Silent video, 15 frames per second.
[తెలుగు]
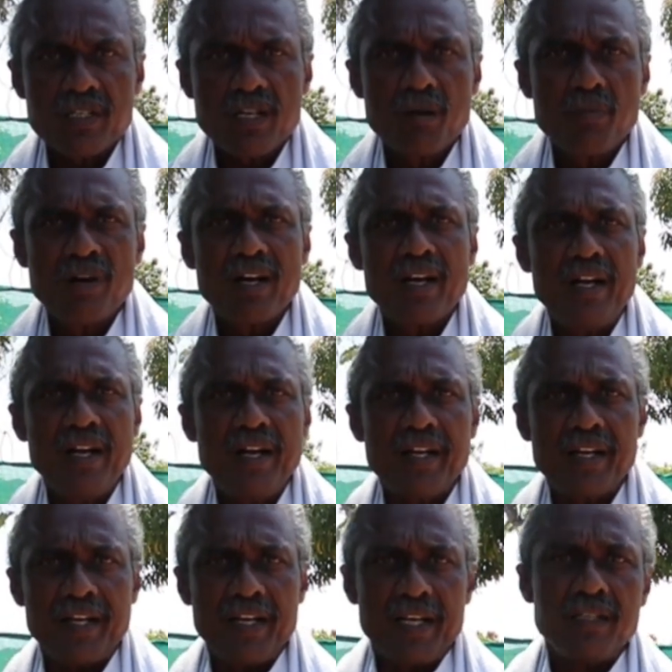వర్షాలు బాగా లేట్
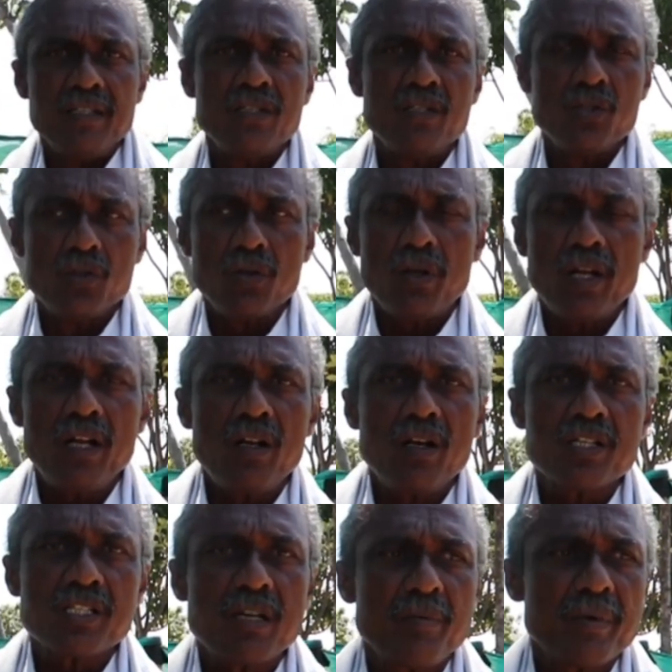అయినాయి జూలైలో
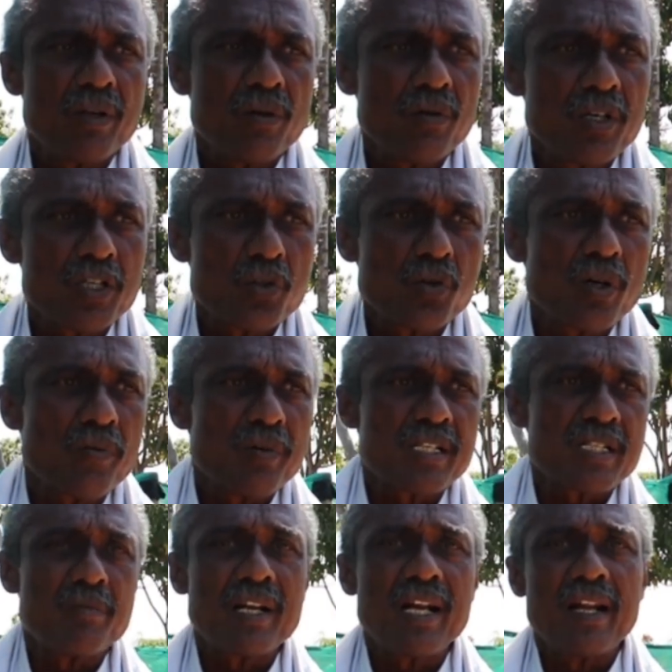అసలు మనకు ఒక చుక్క
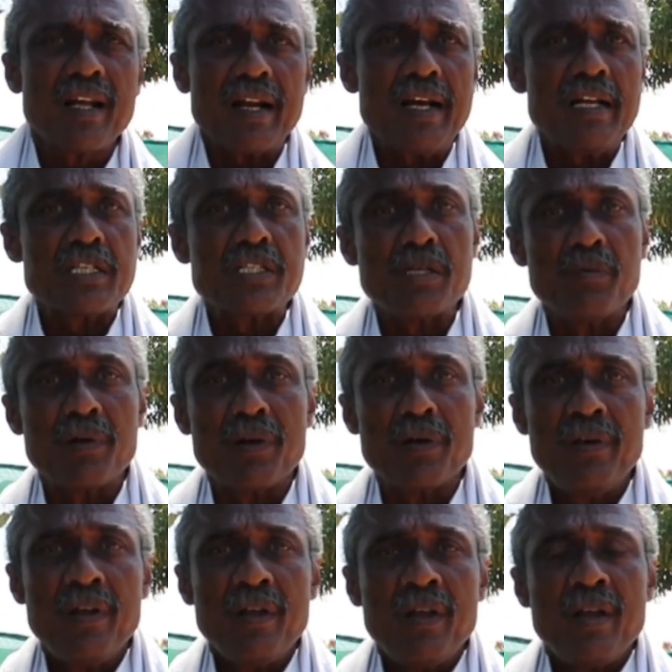వర్షం రాలే రాయలసీమలో
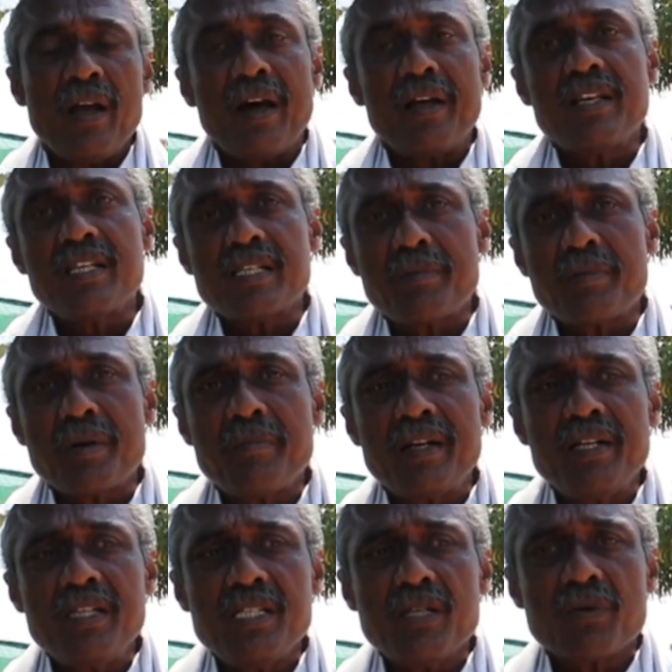అదే
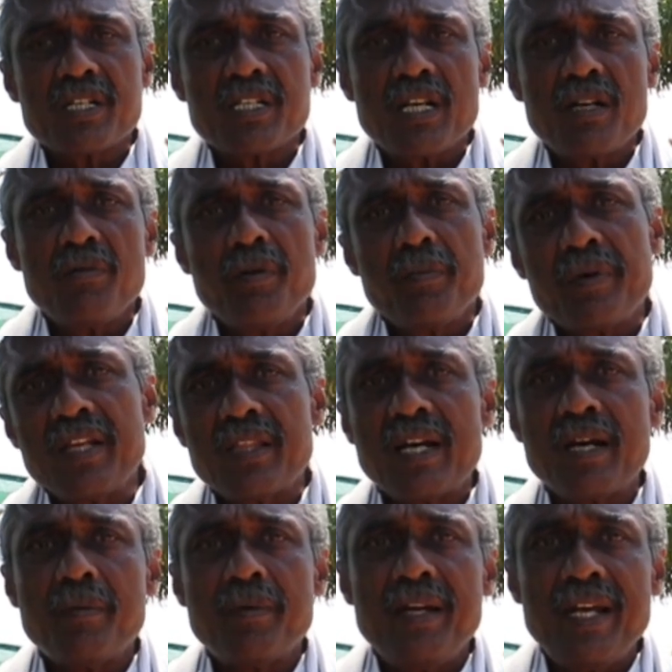సెప్టెంబర్ నుంచి వర్షాలు
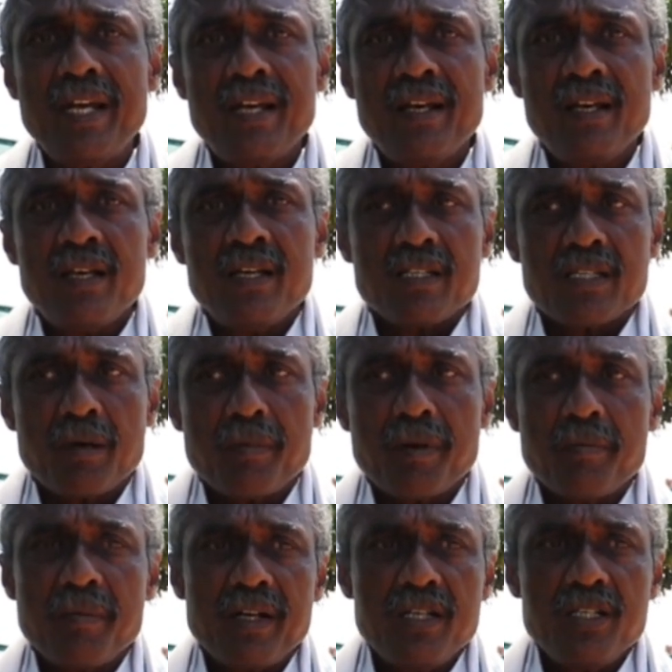విపరీతంగా పడినాయి
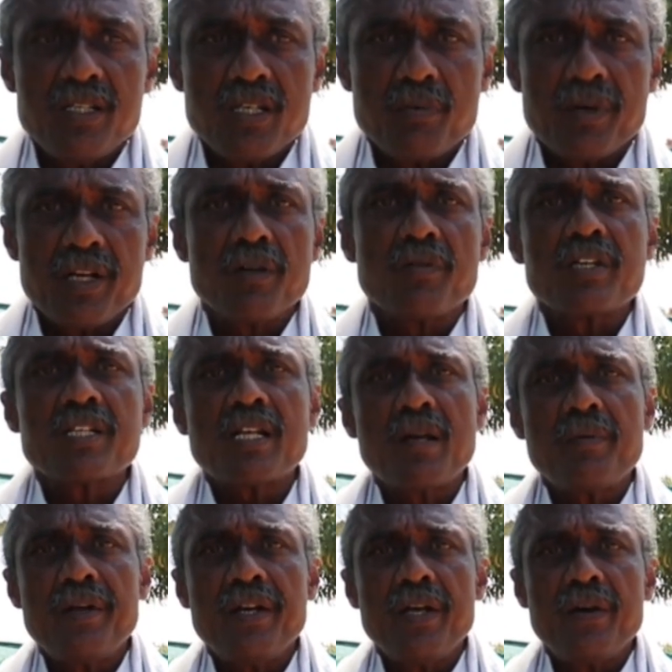సెప్టెంబర్ నుంచి ఎప్పుడైతే
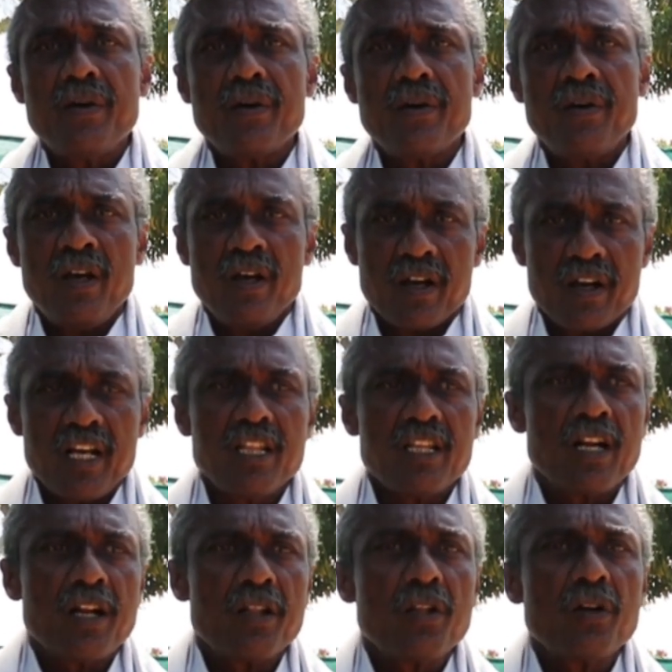వర్షాలు పడినాయో
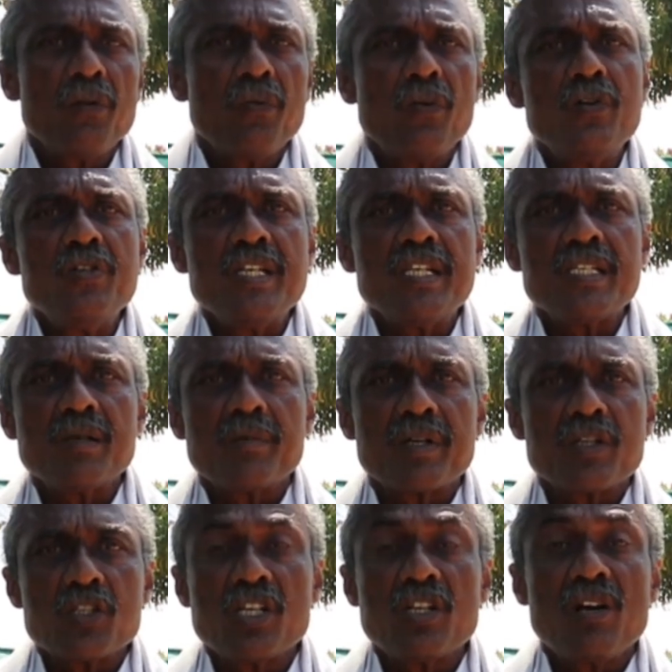రైతులందరూ ఫోన్ చేసి
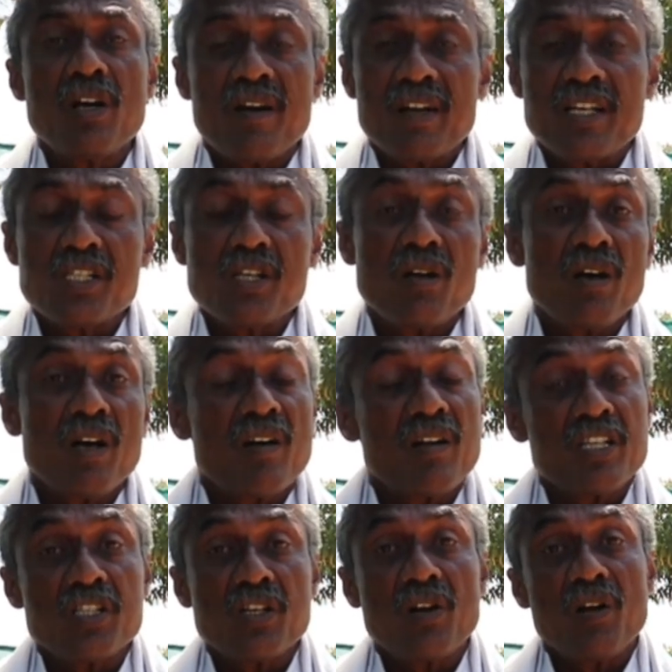మనకు చెట్లు కావాలా చెట్లు
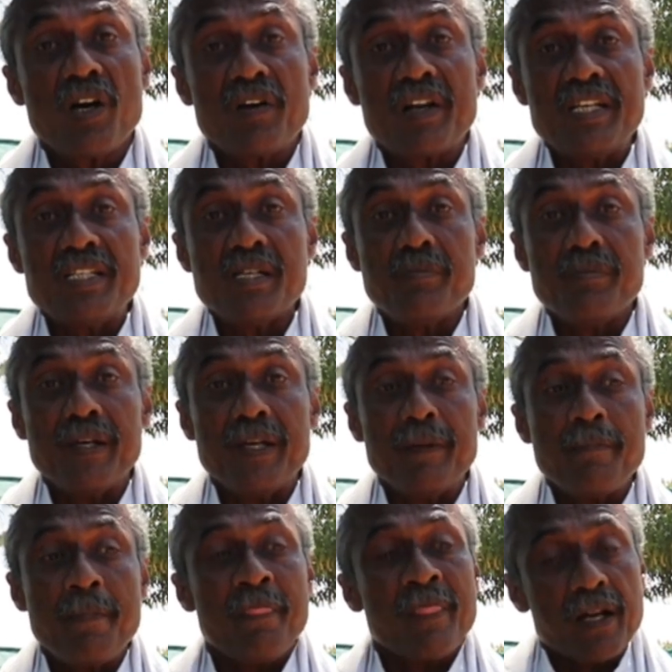కావాలా చెట్లు కావాలని చెప్పి
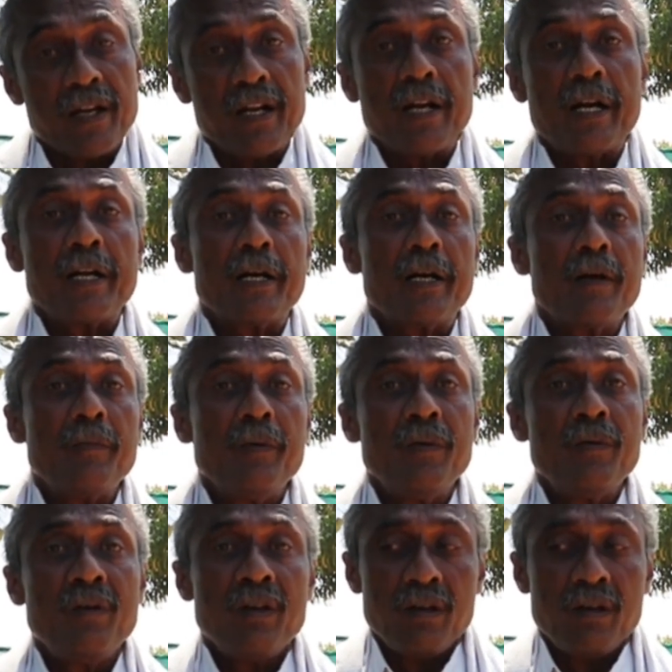నన్ను అడగడము